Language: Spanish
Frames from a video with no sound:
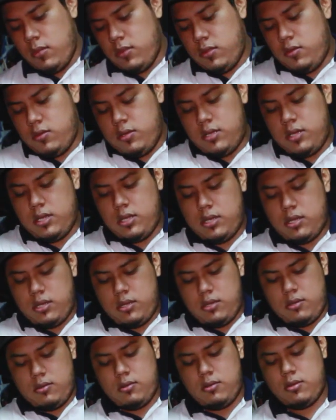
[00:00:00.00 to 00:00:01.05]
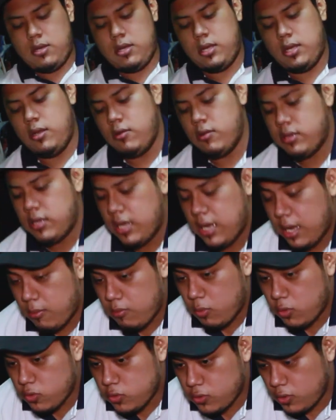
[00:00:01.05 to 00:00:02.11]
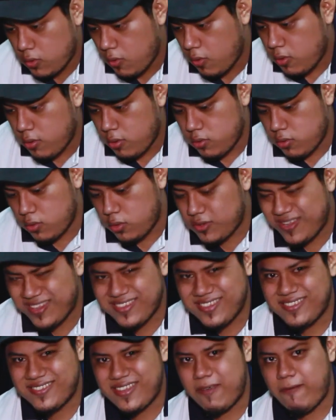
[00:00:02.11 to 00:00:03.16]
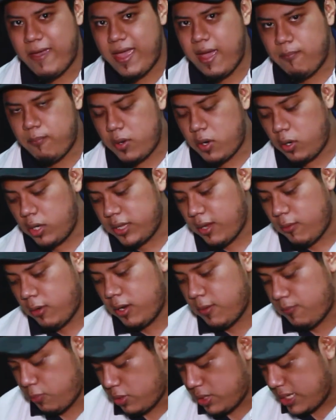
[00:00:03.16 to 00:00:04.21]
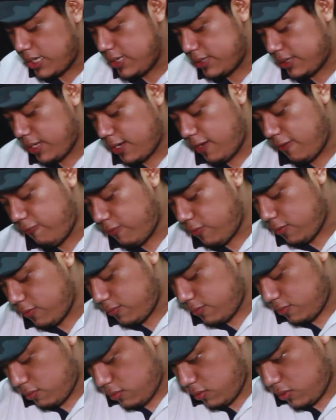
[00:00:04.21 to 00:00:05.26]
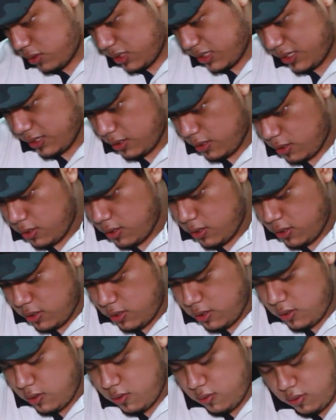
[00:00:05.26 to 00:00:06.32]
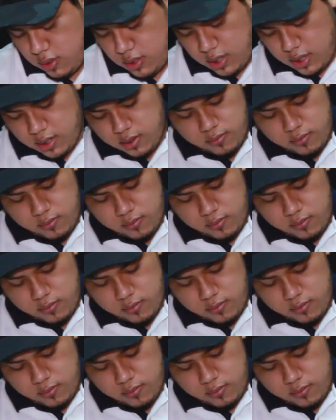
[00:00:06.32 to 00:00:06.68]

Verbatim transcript: Entonces, aquí lo sacamos. No sé si voy a poner el teléfono. Ok.